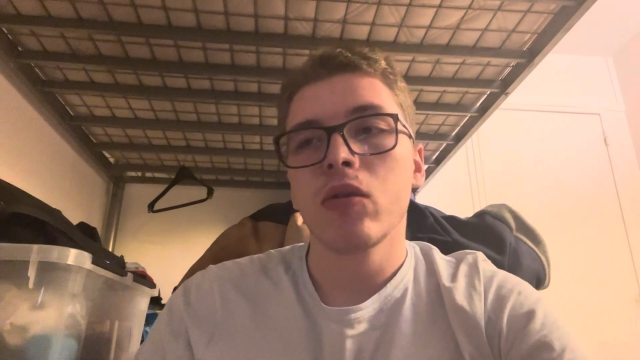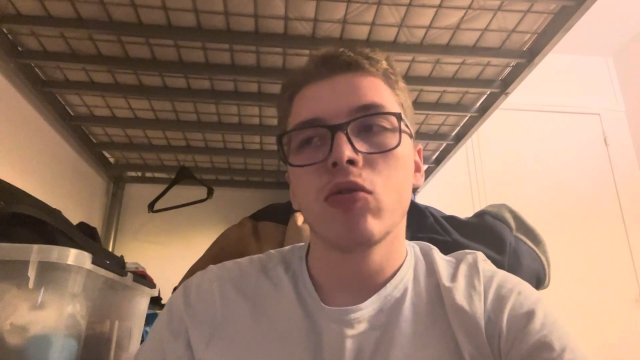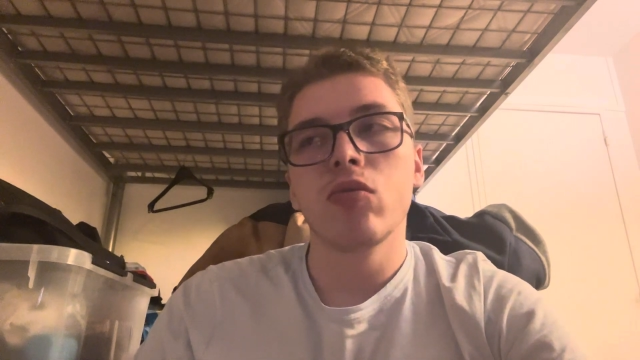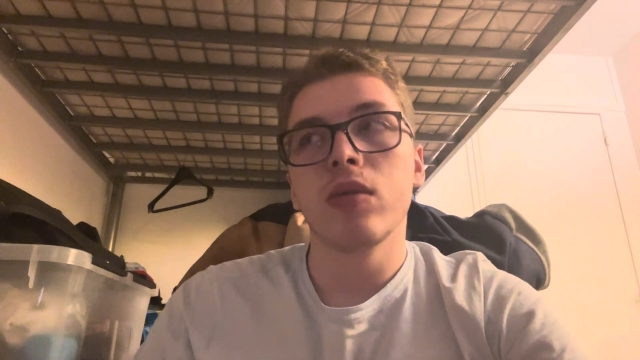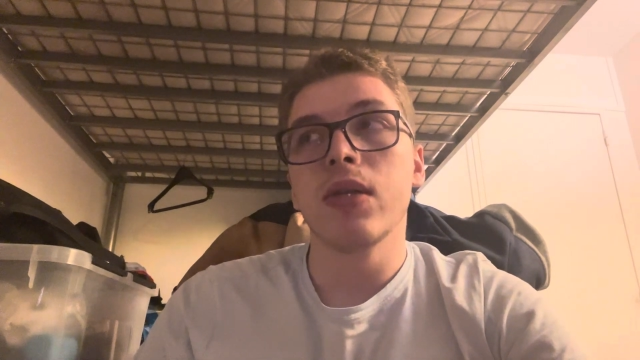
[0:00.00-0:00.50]

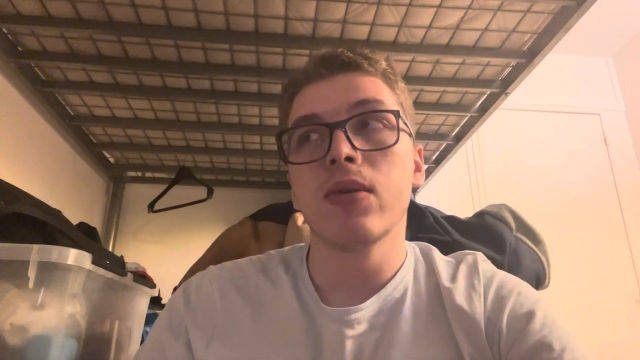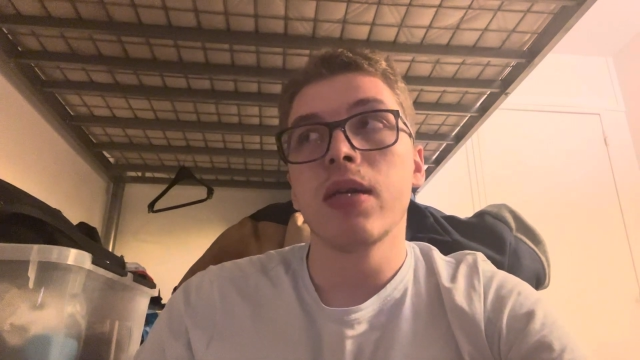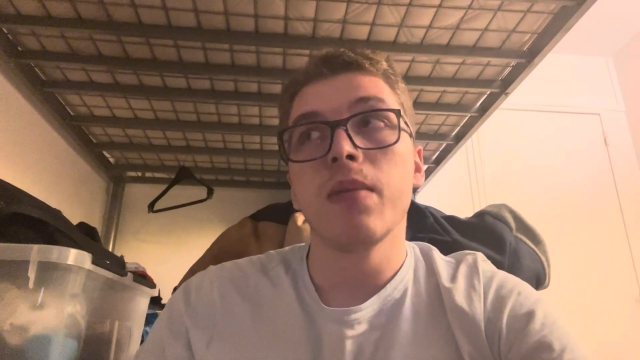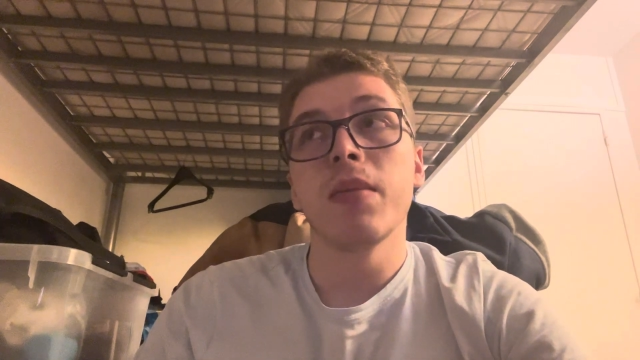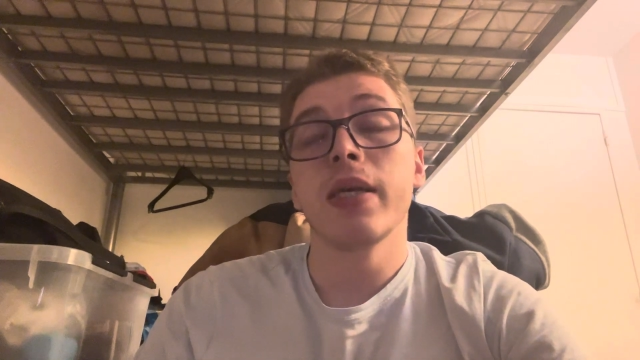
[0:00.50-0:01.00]
Je suis
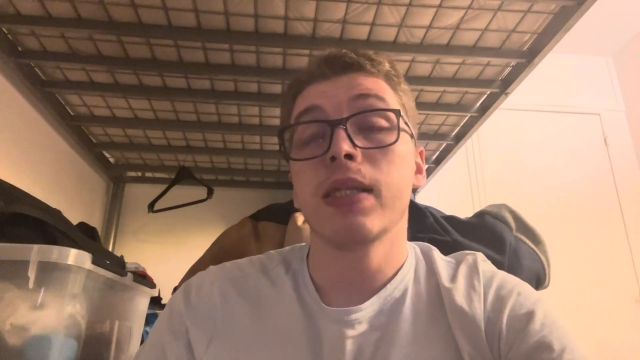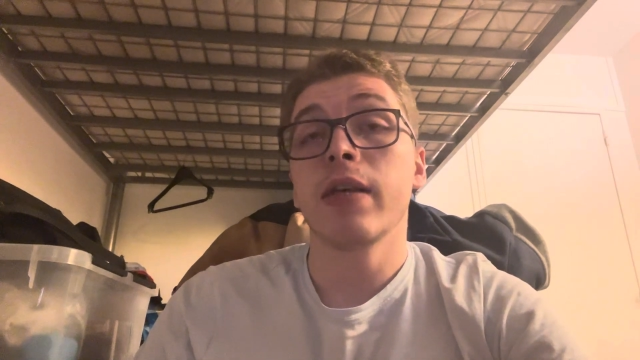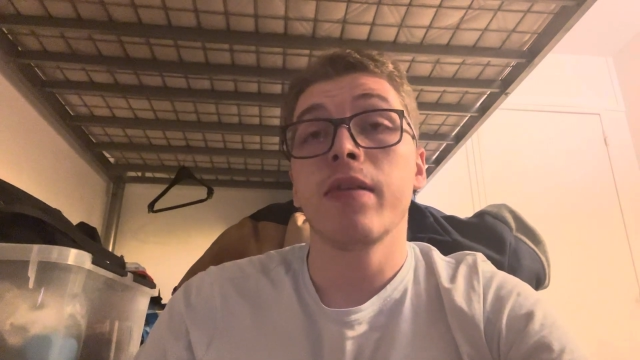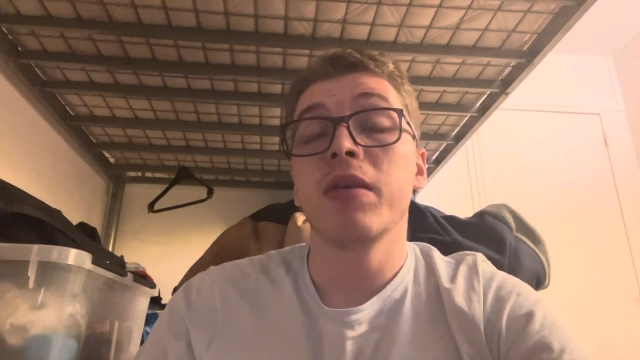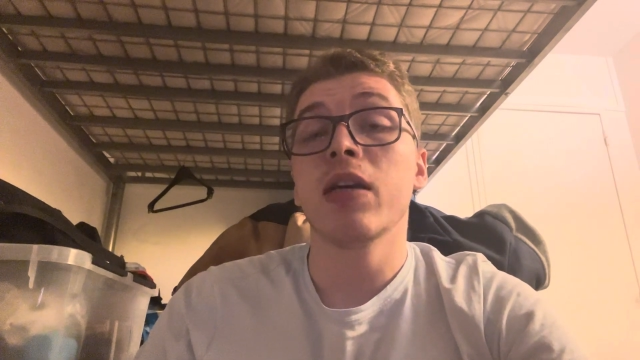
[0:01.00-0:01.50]
désolé, mais ça
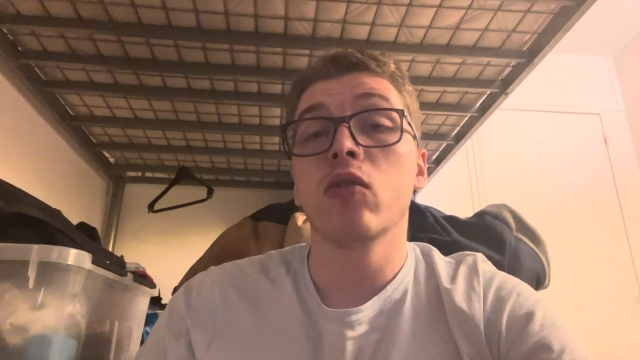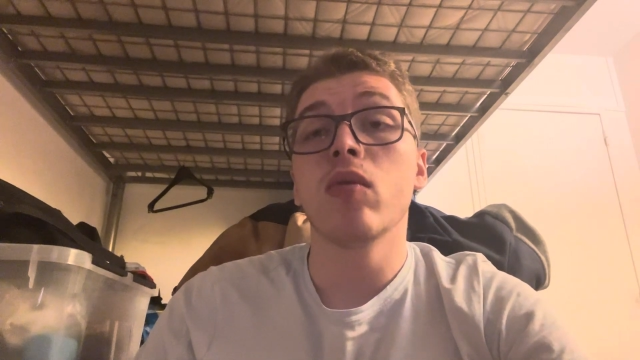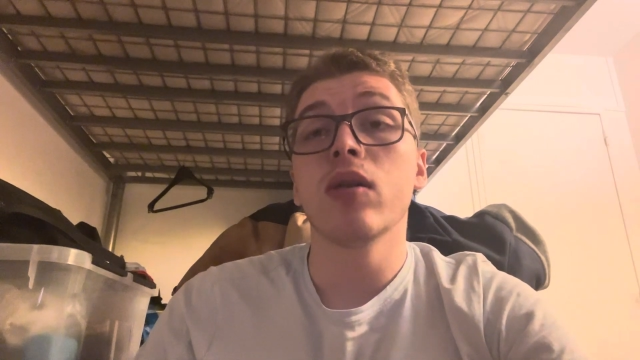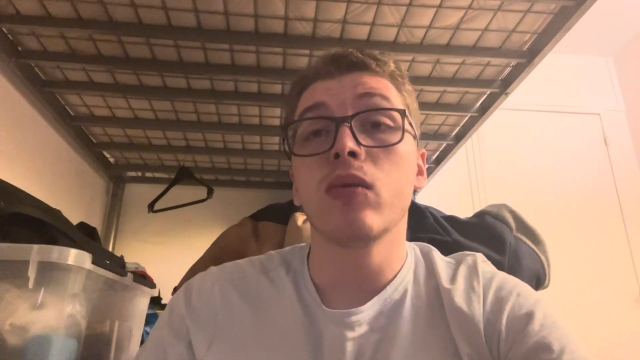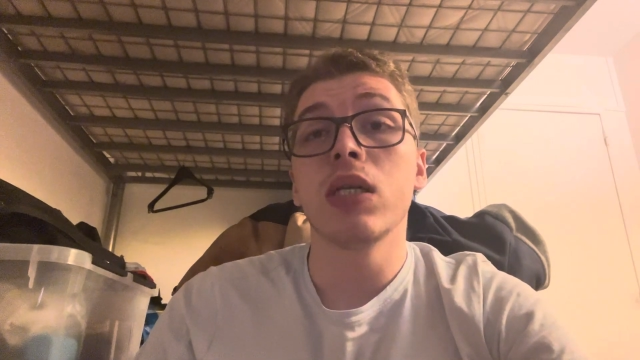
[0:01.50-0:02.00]
fait bientôt
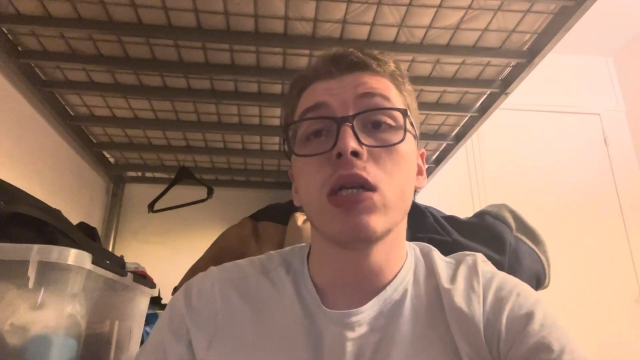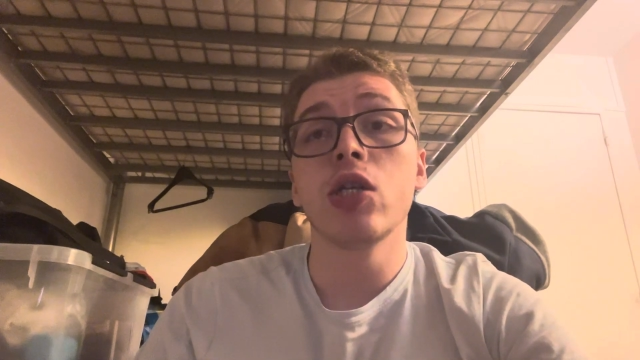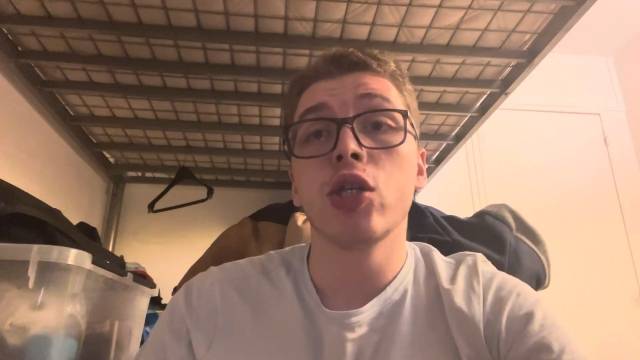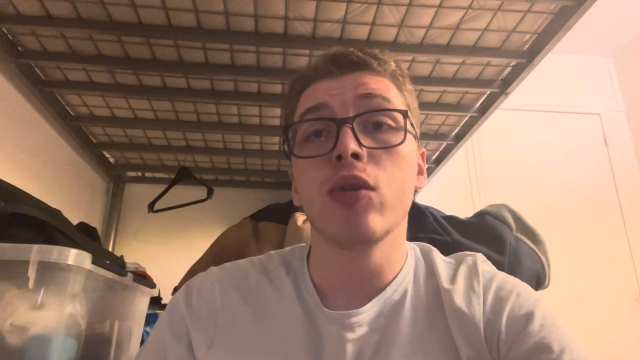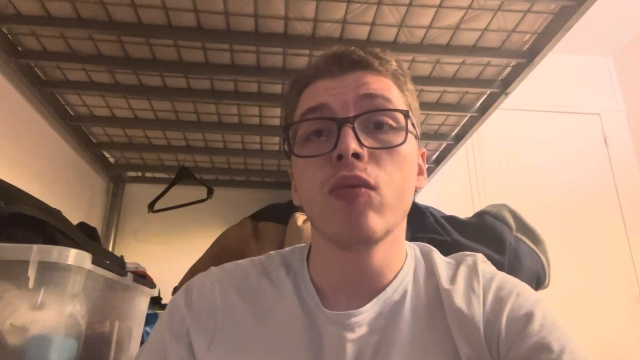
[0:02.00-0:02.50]
un an qu'il est
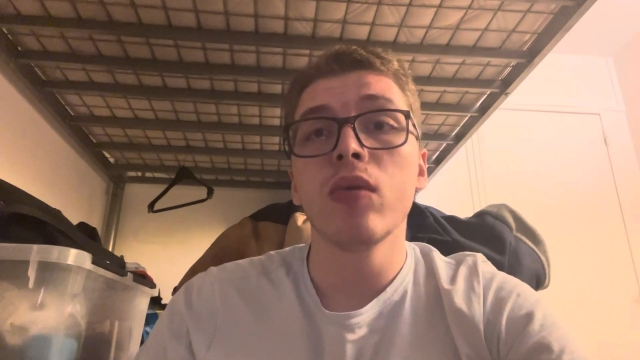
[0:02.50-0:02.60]
chez nous.